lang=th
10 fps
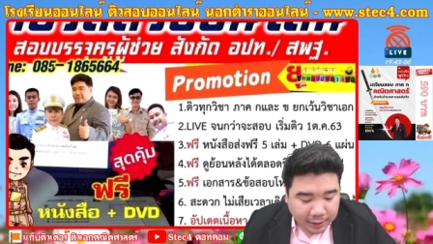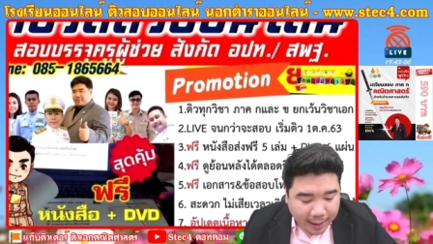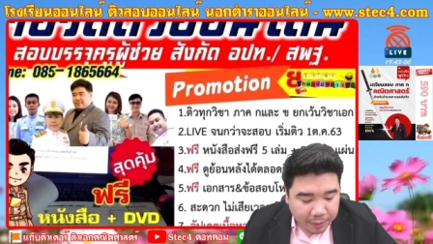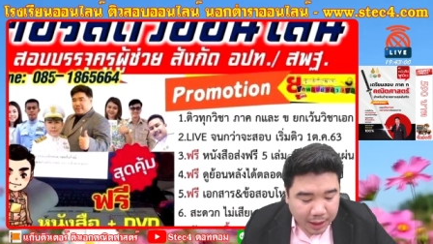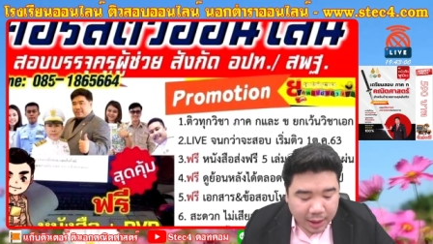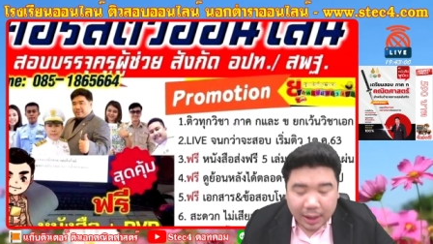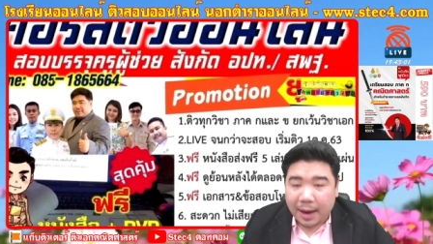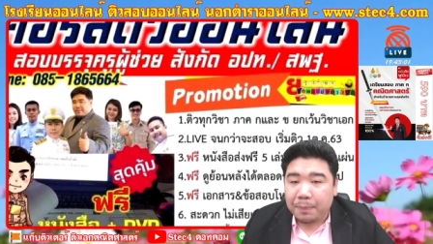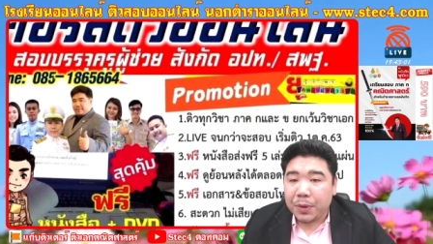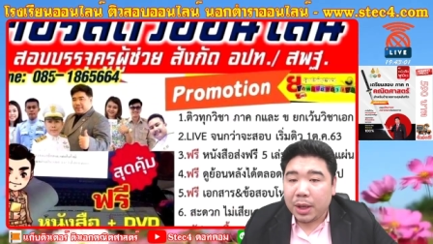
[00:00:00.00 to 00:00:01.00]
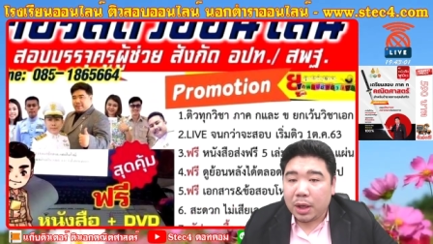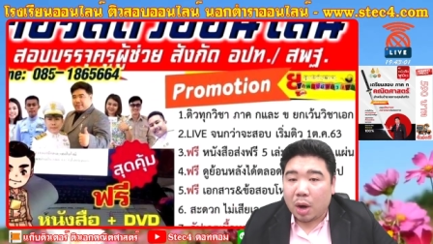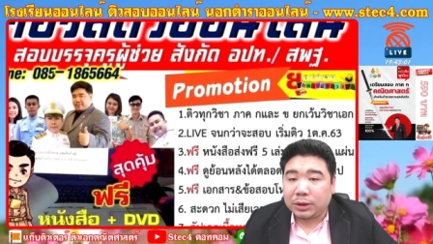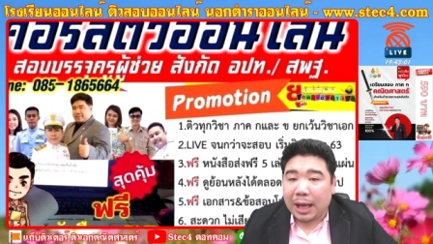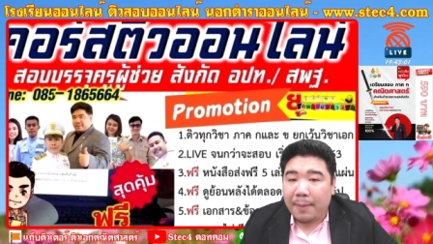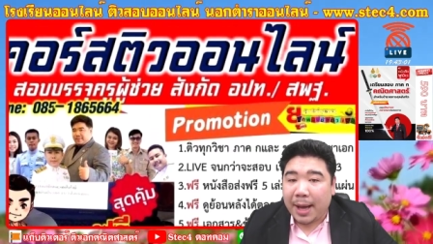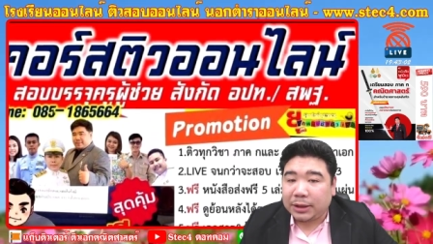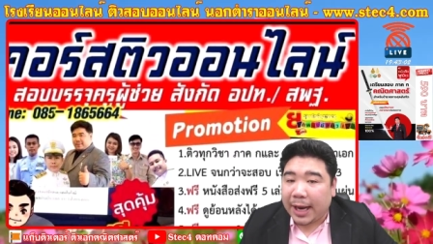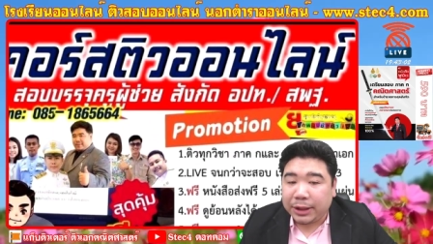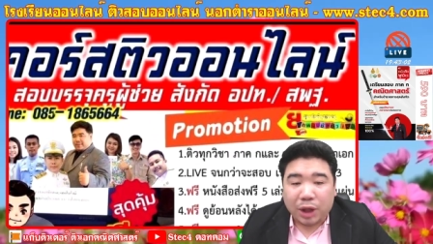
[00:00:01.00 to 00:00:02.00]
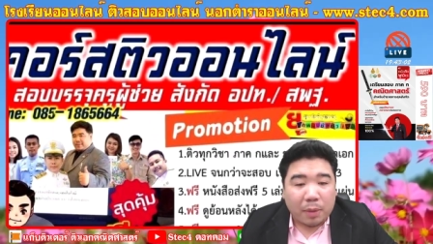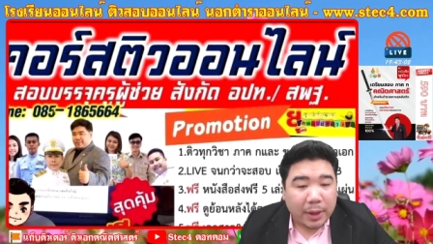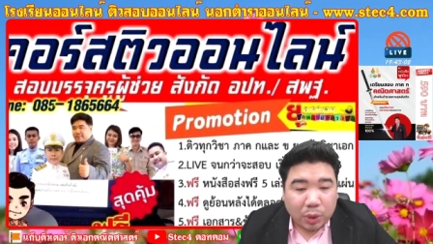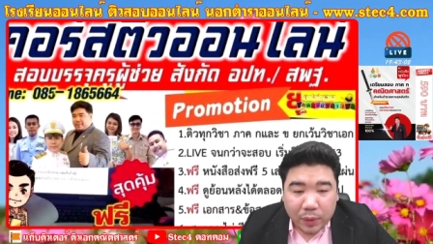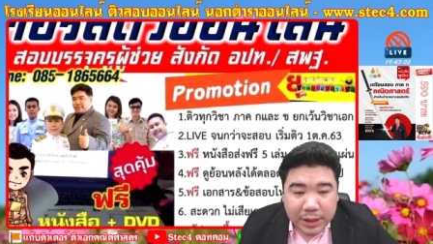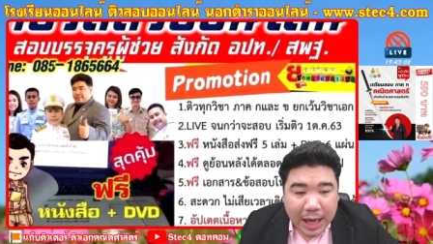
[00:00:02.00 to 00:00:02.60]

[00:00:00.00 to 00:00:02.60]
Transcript: ตามนี้เลยนะครับ น้องสามารถใช้สอบได้ทุกวิชา